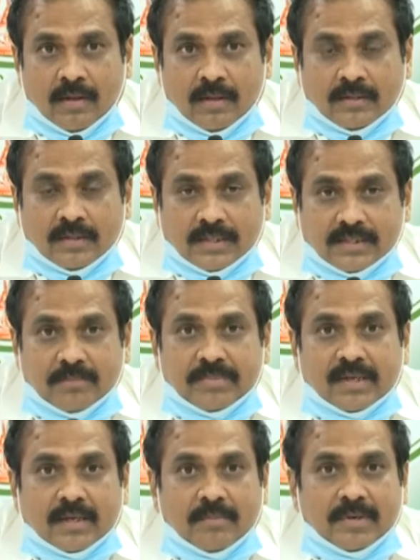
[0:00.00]
త్రిసభ్య
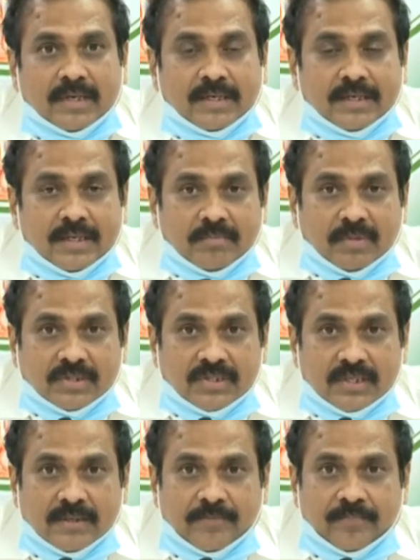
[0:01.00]
కమిటీని నియమించి
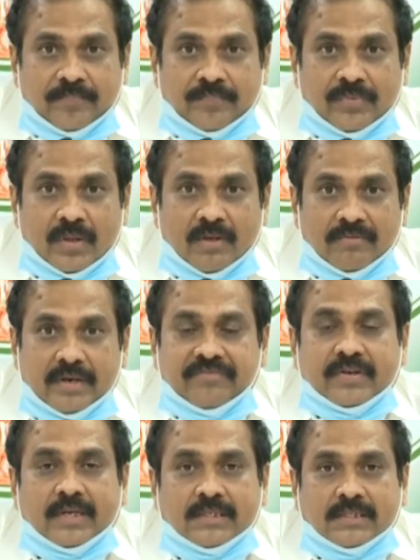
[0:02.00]

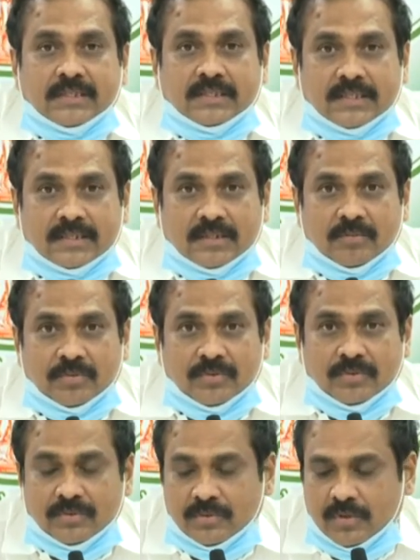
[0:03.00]
వెరిఫికేషన్ చేసినప్పుడు
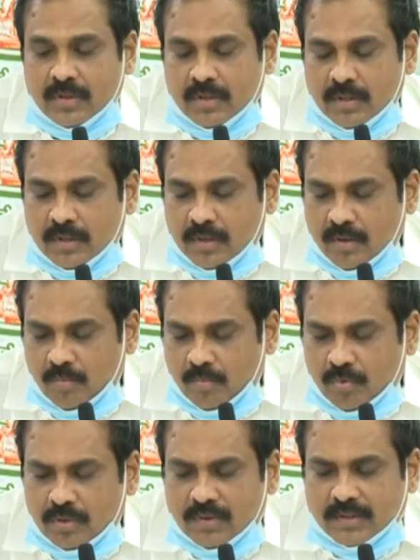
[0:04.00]

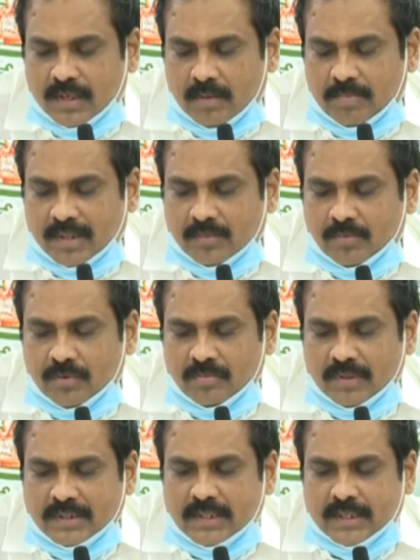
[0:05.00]
మూడు వందల పదమూడు
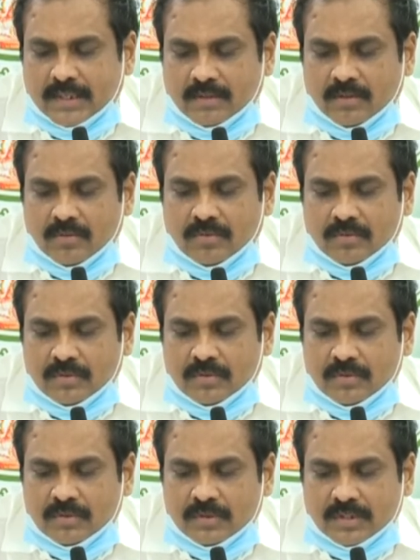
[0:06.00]
మంది రైతులు
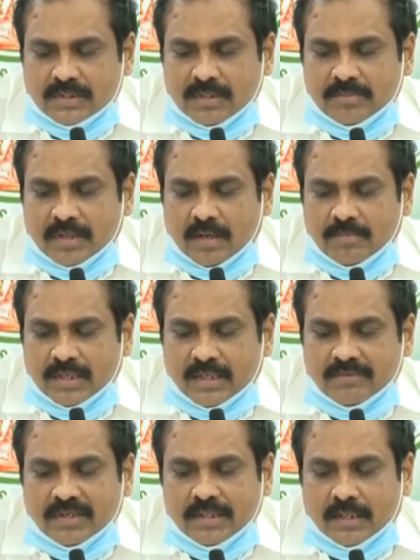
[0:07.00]
త్రిసభ్య కమిటీ
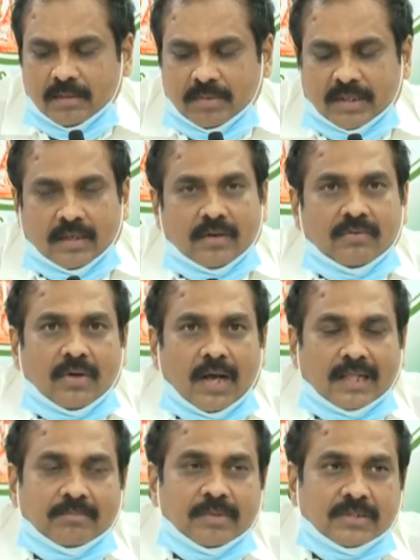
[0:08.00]
నివేదికల ప్రకారం
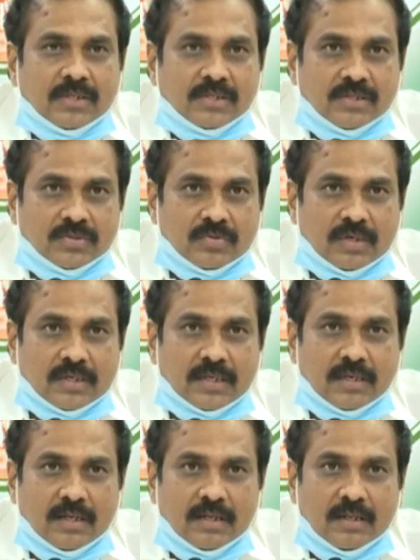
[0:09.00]
ఆత్మహత్యలు చేసుకున్నట్టుగా
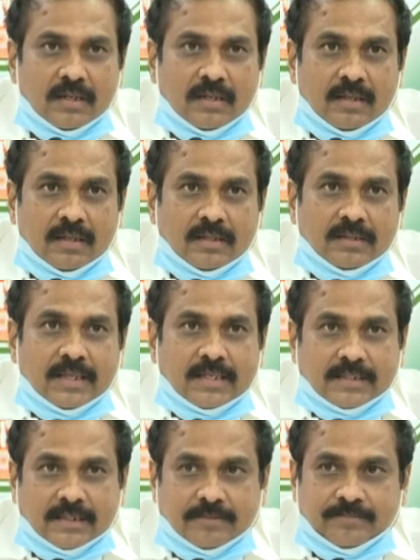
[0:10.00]

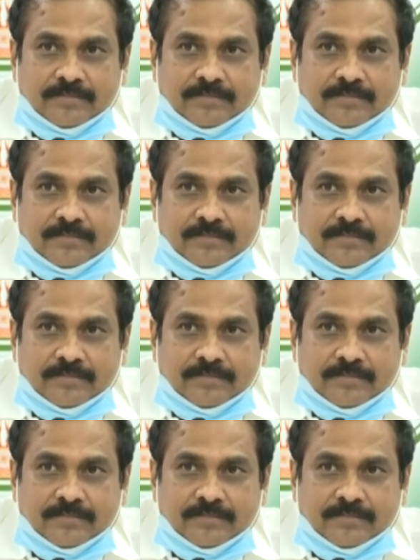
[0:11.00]
తేల్చారు